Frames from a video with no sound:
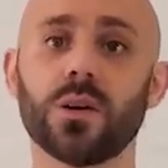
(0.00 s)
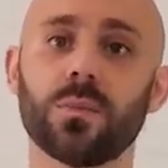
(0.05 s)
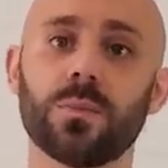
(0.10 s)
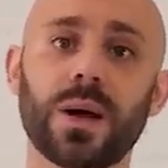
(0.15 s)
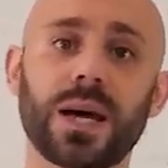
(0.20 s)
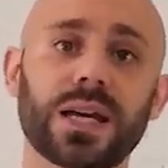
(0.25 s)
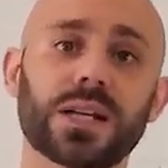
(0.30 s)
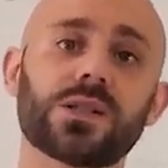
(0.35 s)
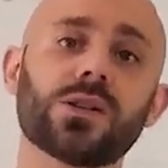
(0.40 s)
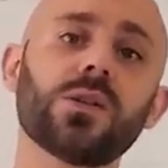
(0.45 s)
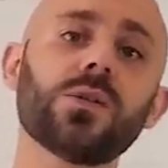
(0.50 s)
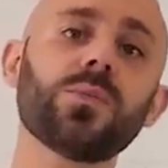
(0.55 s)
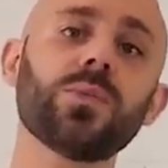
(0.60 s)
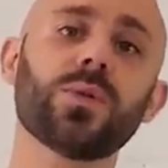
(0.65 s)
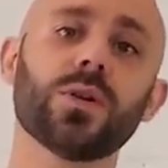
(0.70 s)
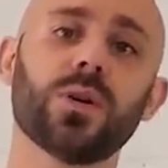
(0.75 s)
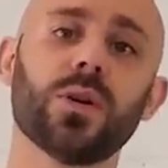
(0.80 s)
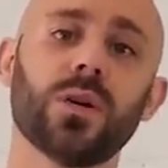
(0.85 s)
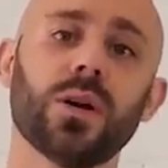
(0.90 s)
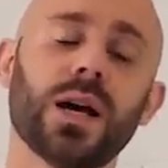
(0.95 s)
Par
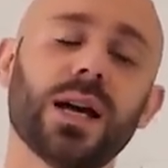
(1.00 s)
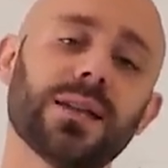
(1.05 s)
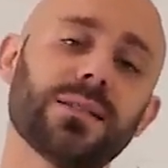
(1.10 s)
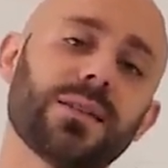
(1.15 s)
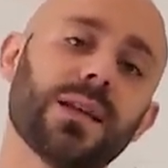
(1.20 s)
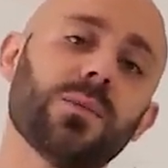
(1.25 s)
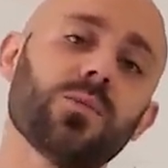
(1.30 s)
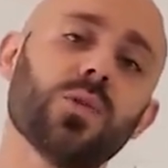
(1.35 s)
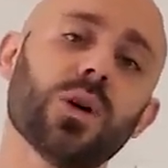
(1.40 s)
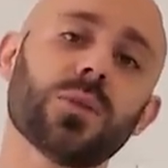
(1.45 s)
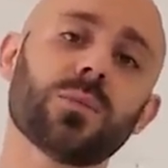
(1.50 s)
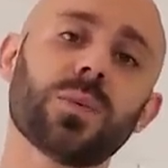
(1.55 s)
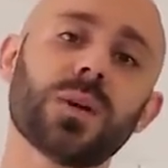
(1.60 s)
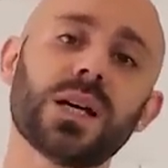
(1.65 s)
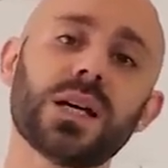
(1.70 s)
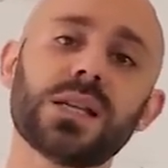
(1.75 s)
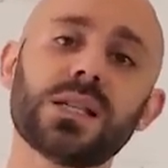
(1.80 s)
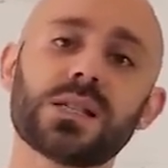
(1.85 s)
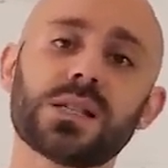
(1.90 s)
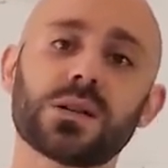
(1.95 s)
exemple, euh, un thème
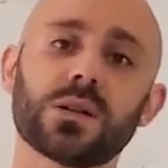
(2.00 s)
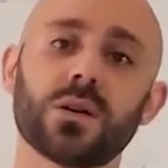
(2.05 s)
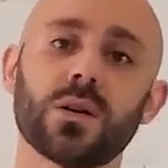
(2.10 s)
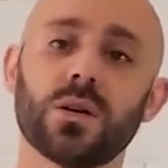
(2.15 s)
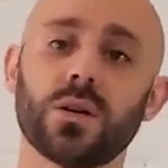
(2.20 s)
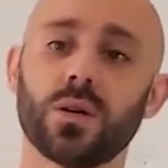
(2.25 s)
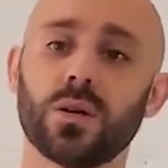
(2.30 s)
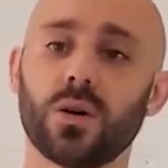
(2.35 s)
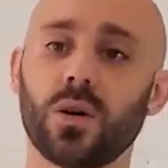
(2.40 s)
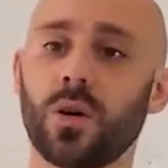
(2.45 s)
WordPress euh,